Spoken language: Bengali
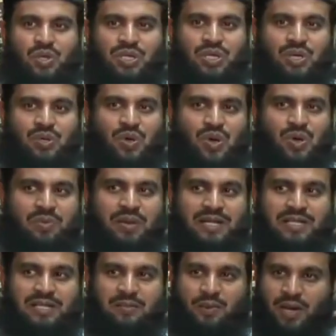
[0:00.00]
যদি কোনো
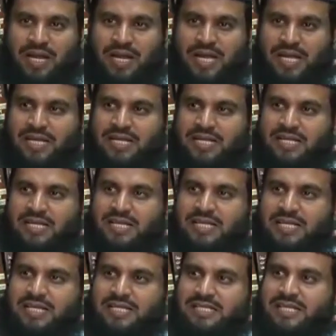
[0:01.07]
ব্যক্তি বলে
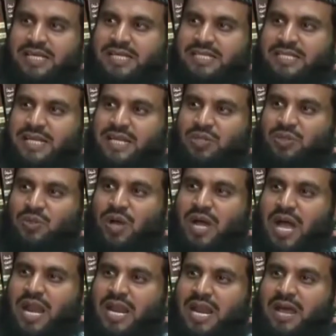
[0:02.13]
যে যেহেতু
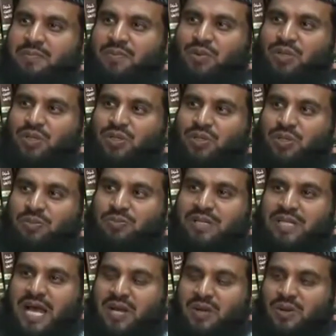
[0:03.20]
আল্লাহ প্রদত্ত
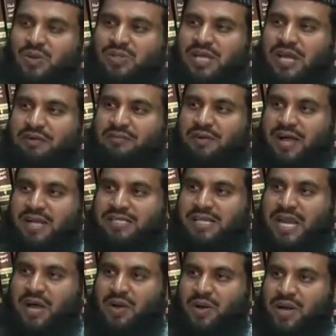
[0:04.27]
বিধান অনুযায়ী
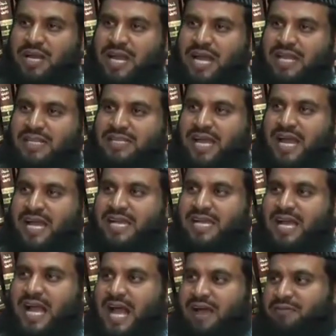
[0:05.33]
ফয়সলা হয় না তাই
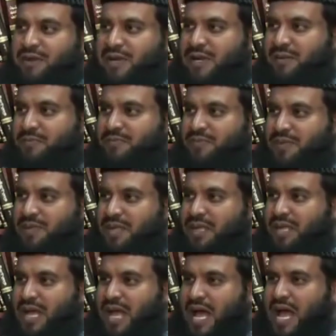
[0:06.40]
কাফের
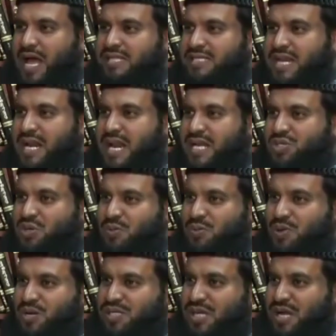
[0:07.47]
আর যারা রাষ্ট্র
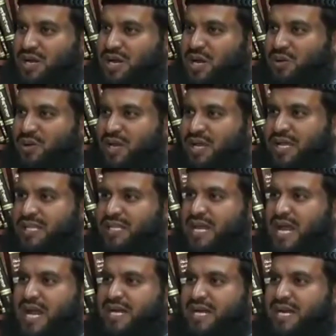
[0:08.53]
পরিচালনা করে
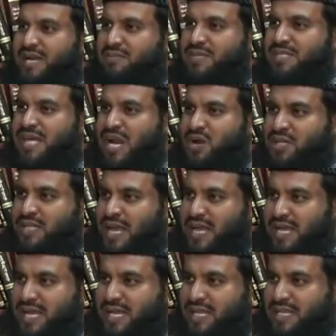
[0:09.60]
এদের আন্ডারে বিচারালয়
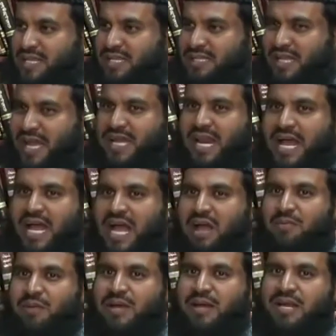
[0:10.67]
থাকে তাই এরা
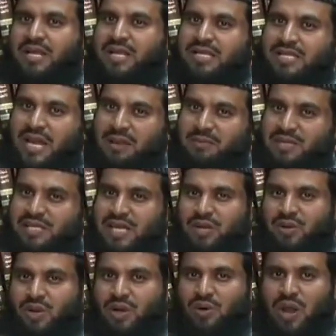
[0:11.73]
কাফের যারা বিচার
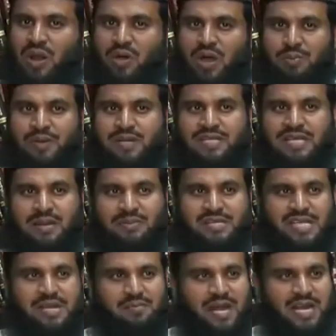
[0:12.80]
করে ওরাও কাফের যারা
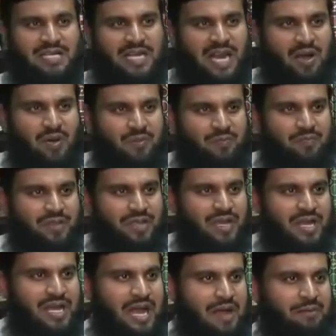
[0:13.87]
বিচার মানে তারাও
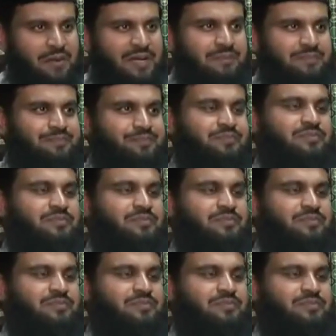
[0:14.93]
কাফের